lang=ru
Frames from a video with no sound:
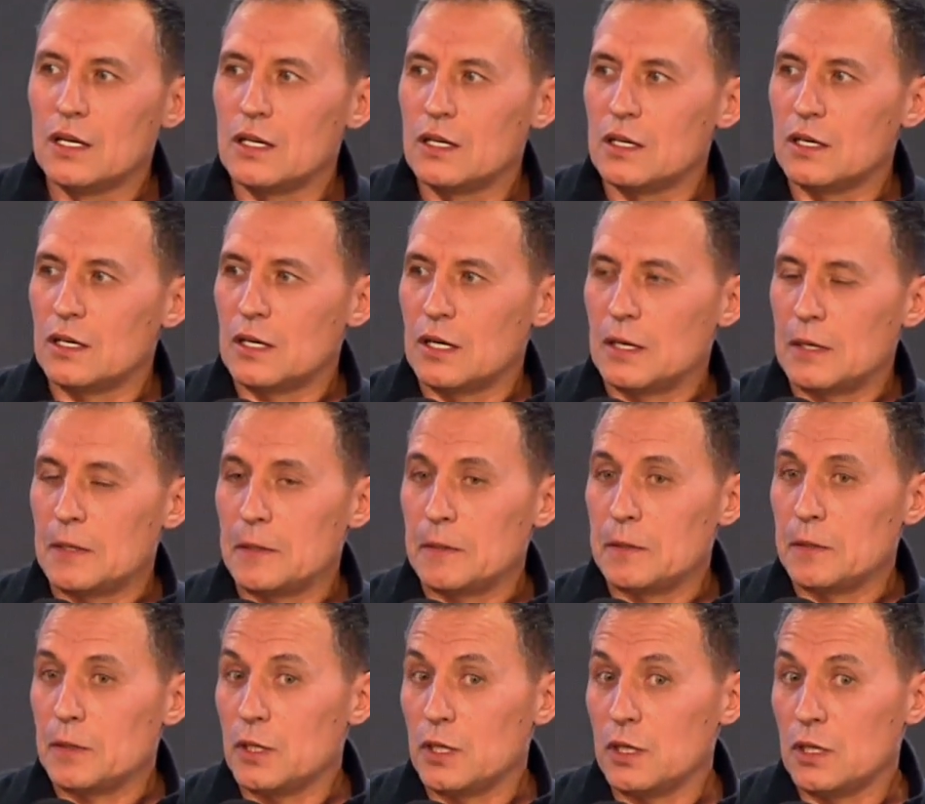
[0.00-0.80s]

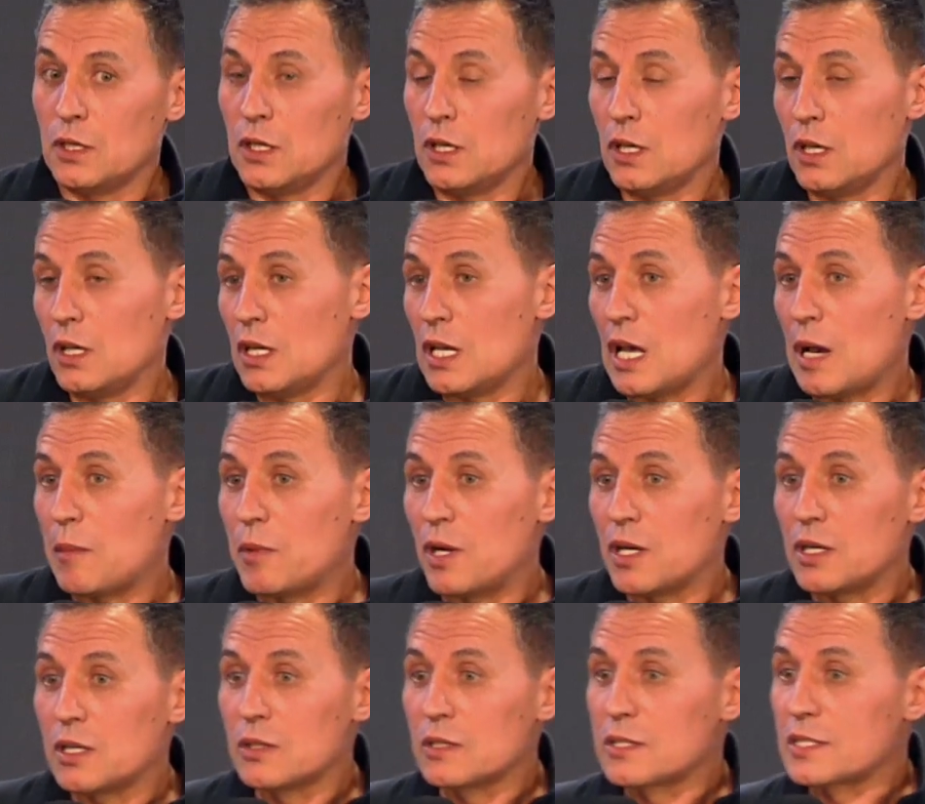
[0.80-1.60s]
А, и я
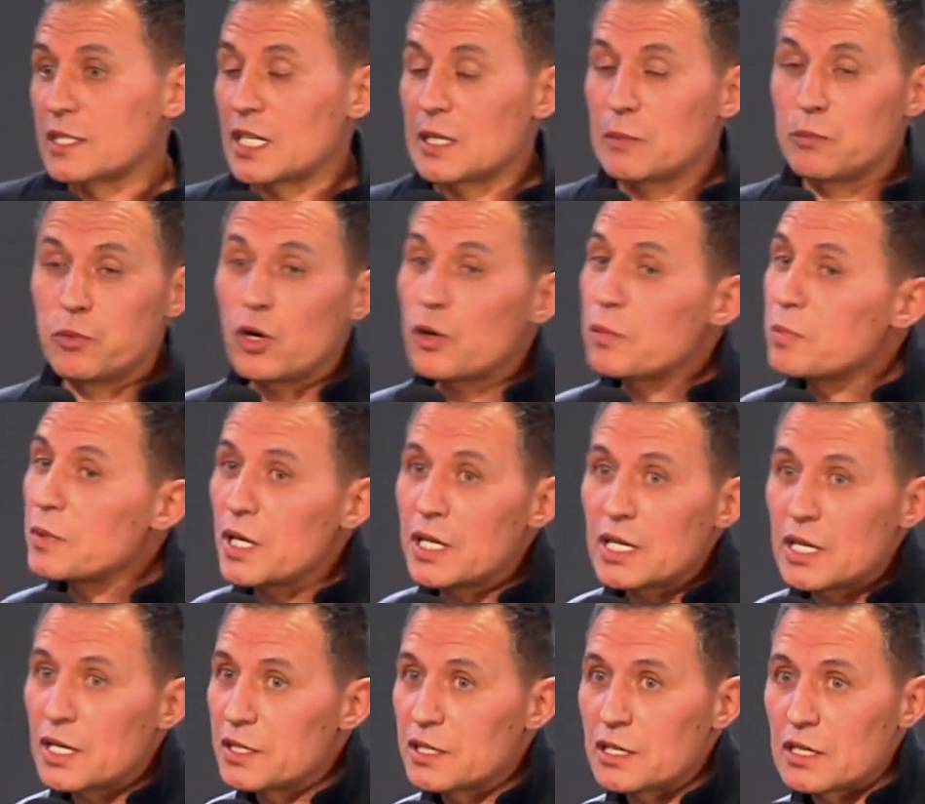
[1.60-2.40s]
молился, и Бог
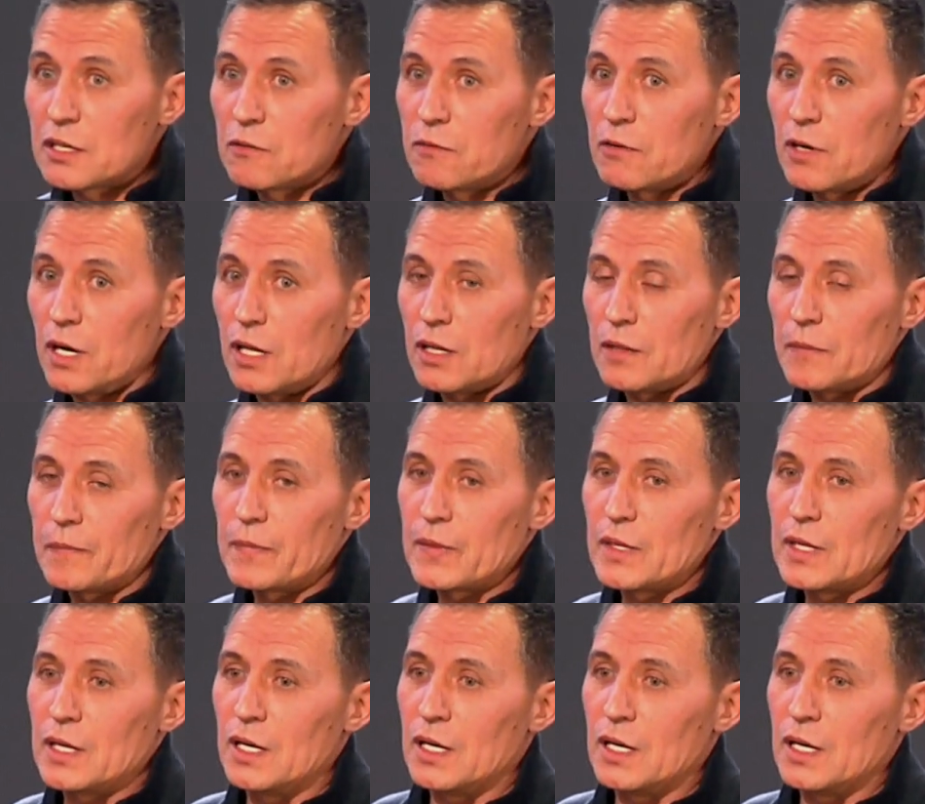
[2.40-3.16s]
мне не открывал.